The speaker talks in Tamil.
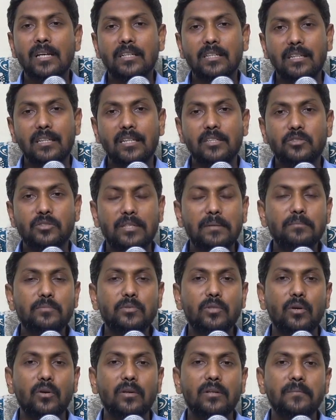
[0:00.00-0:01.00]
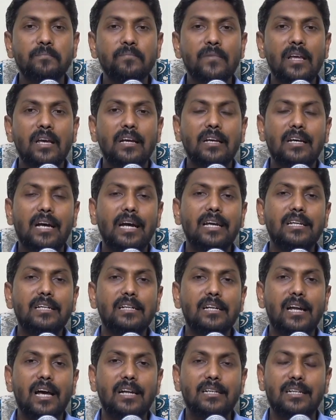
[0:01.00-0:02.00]
இந்த சிம்சோன்
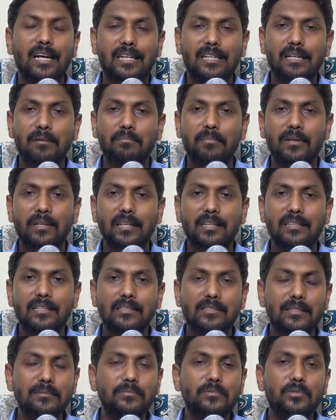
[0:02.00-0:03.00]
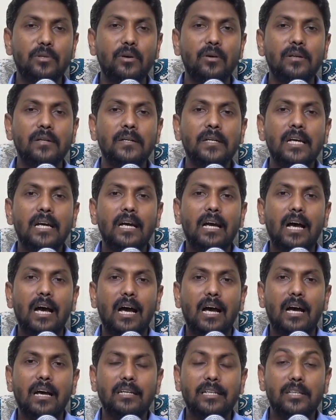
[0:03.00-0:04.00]
கயிறுகளால் கட்டப்பட்ட இந்த சிம்சோன்
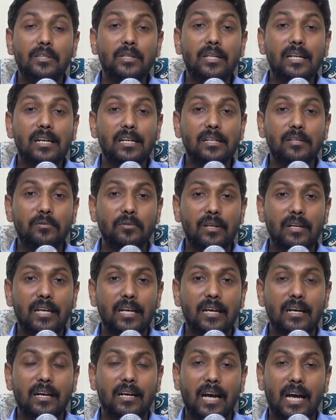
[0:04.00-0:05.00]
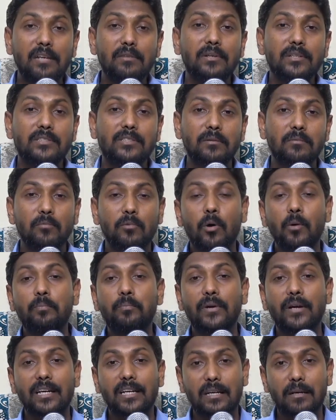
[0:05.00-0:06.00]
எதிரிகளினுடைய கைவசம்
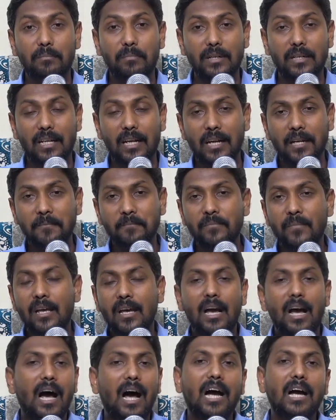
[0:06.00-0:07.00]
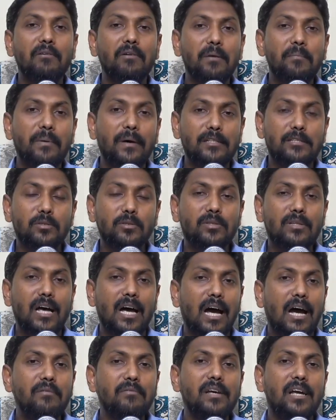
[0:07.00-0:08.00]
ஒப்படைக்கப்பட்டார் ஆகவே பரிசுத்த
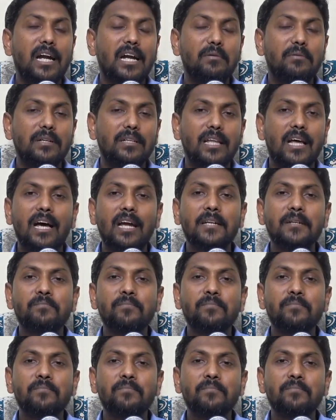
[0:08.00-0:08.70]
ஆவியானவர் தான்